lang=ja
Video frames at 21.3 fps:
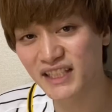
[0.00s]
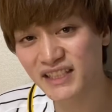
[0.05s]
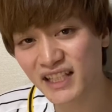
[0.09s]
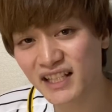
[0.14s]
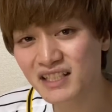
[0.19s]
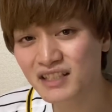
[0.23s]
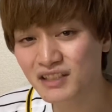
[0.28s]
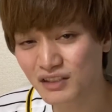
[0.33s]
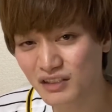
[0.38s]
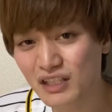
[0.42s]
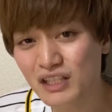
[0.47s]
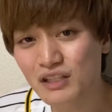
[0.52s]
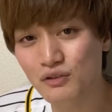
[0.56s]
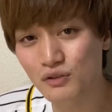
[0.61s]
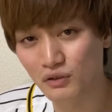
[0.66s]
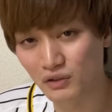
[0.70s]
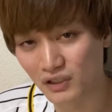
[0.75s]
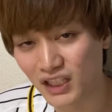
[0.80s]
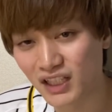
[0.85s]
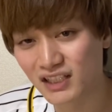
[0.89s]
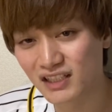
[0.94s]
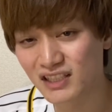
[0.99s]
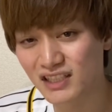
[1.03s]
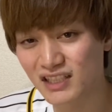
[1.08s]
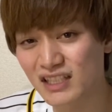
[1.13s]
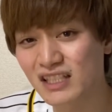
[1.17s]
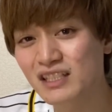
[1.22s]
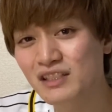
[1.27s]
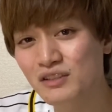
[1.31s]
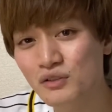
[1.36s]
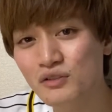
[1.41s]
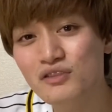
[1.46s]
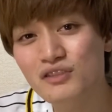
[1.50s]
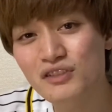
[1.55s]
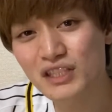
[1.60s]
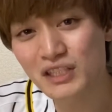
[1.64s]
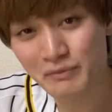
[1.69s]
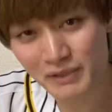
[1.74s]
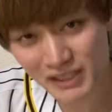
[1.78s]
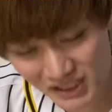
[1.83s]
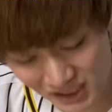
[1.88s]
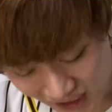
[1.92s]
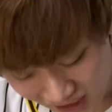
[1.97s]
さすぎるよな。しんどすぎ
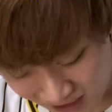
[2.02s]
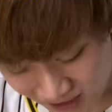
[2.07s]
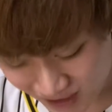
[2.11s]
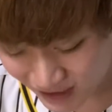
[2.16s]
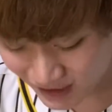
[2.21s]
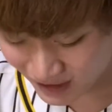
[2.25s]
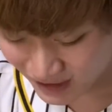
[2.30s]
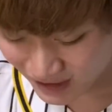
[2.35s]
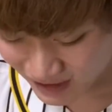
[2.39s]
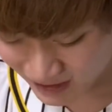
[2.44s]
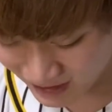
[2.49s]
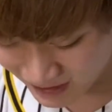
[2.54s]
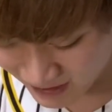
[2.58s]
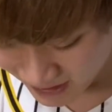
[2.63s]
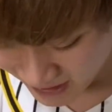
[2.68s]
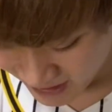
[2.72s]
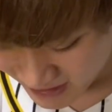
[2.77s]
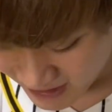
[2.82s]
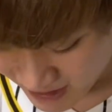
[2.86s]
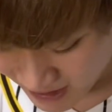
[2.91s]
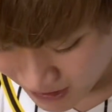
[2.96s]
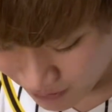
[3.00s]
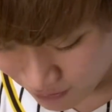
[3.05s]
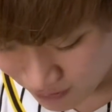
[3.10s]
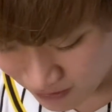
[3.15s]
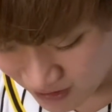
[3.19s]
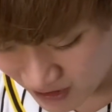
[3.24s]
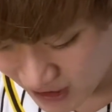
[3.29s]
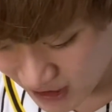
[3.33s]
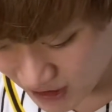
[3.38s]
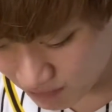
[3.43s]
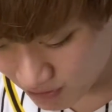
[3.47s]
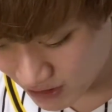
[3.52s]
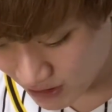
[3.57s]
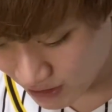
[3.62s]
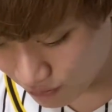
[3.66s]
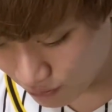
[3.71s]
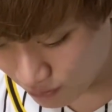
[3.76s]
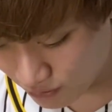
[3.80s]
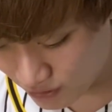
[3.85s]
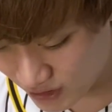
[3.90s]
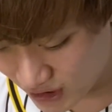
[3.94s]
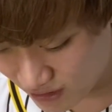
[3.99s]
ました。はい、最後ですね、岩田
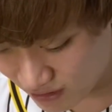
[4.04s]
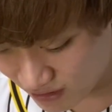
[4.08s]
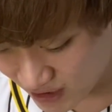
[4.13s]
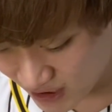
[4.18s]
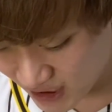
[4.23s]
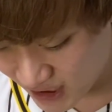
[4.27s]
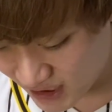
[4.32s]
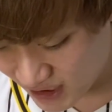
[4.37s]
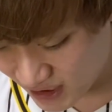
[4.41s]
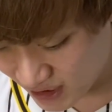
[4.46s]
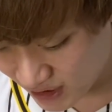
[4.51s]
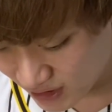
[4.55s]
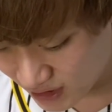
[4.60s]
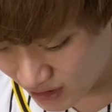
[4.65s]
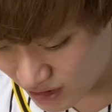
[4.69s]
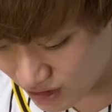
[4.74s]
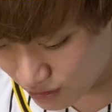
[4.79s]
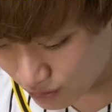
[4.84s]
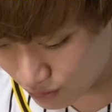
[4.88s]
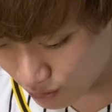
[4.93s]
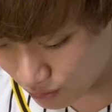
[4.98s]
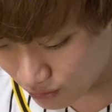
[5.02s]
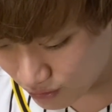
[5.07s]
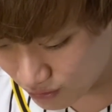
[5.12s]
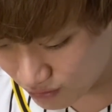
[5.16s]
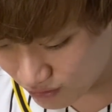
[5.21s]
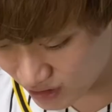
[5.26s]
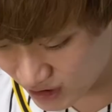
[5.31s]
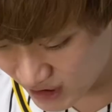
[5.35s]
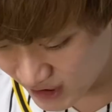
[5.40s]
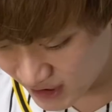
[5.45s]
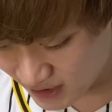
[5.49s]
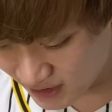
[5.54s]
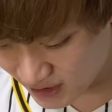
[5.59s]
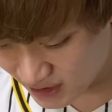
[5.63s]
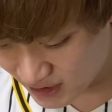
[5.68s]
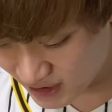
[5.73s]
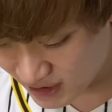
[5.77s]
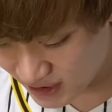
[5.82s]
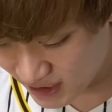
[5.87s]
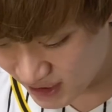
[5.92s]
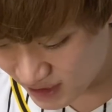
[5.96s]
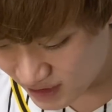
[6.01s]
投手です。2回投げて25球、2安打
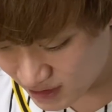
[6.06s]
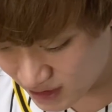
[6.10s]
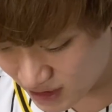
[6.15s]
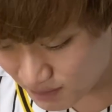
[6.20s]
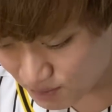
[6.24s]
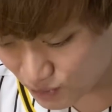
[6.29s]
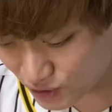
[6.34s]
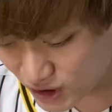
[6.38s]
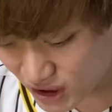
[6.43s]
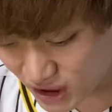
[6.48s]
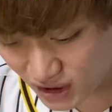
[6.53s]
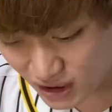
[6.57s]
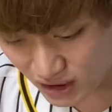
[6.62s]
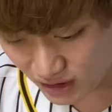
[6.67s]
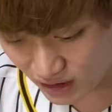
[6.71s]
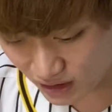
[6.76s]
2三振、無失点